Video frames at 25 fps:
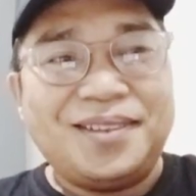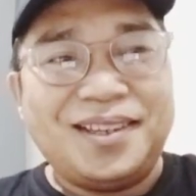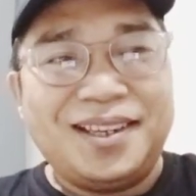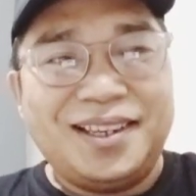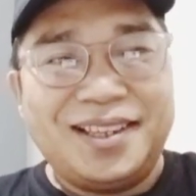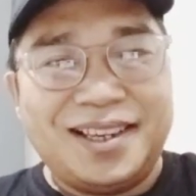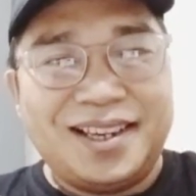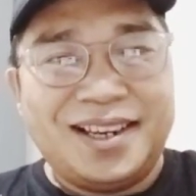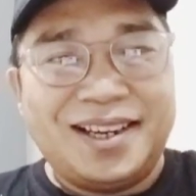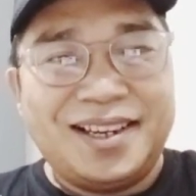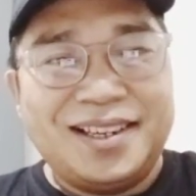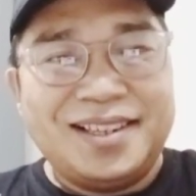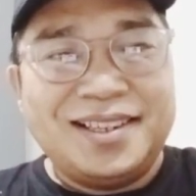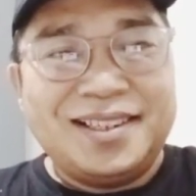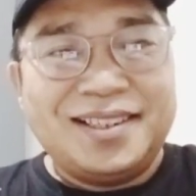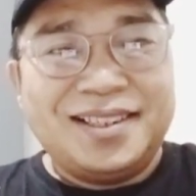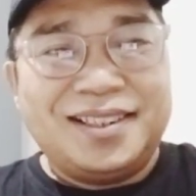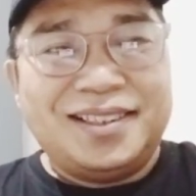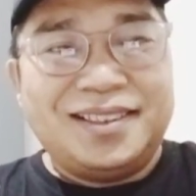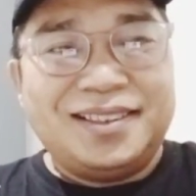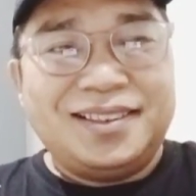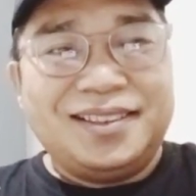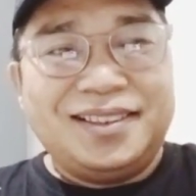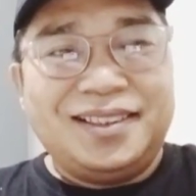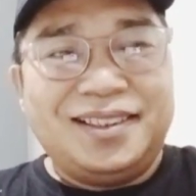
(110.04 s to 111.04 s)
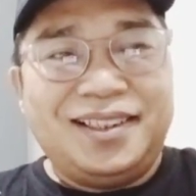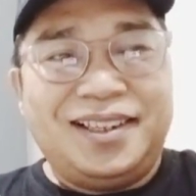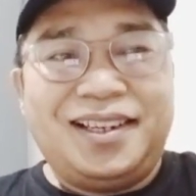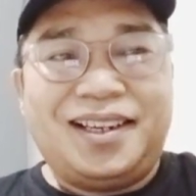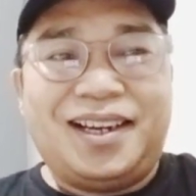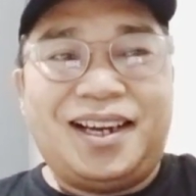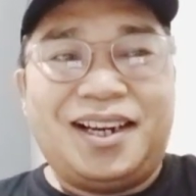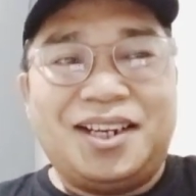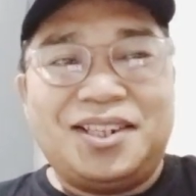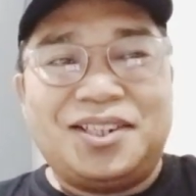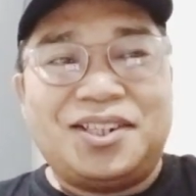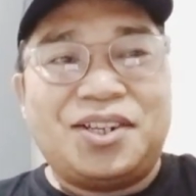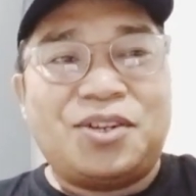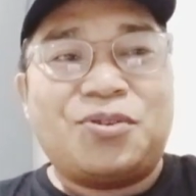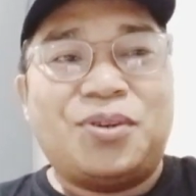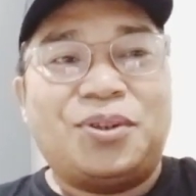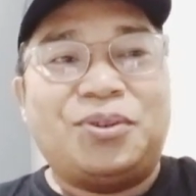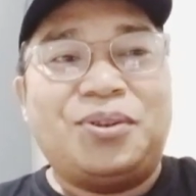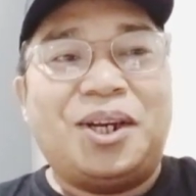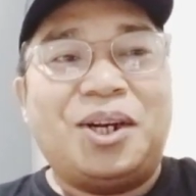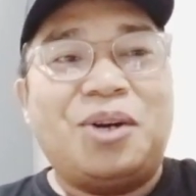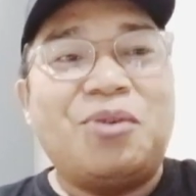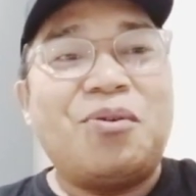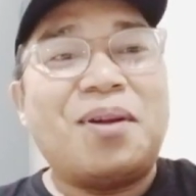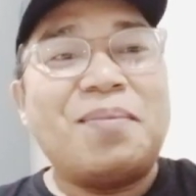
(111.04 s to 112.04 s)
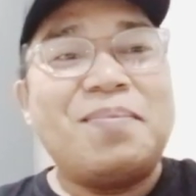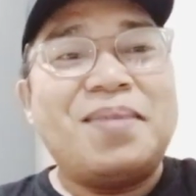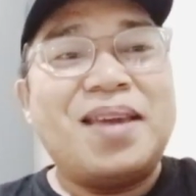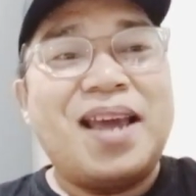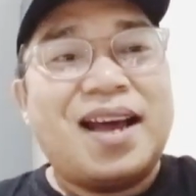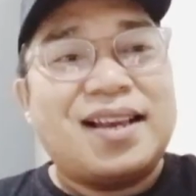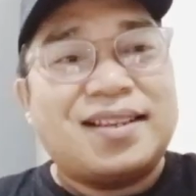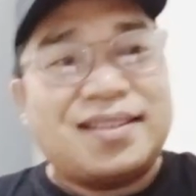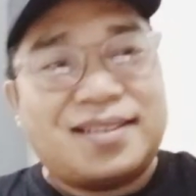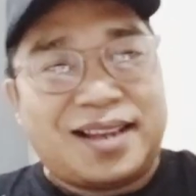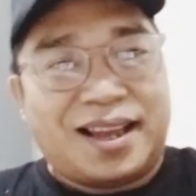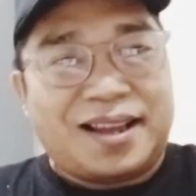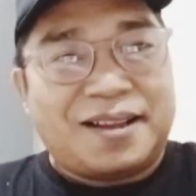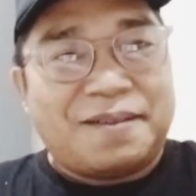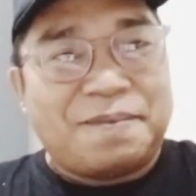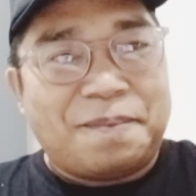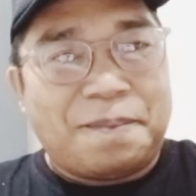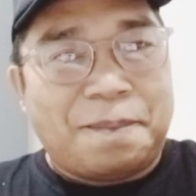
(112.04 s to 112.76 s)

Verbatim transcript: ya ini kan sesuatu yang luar biasa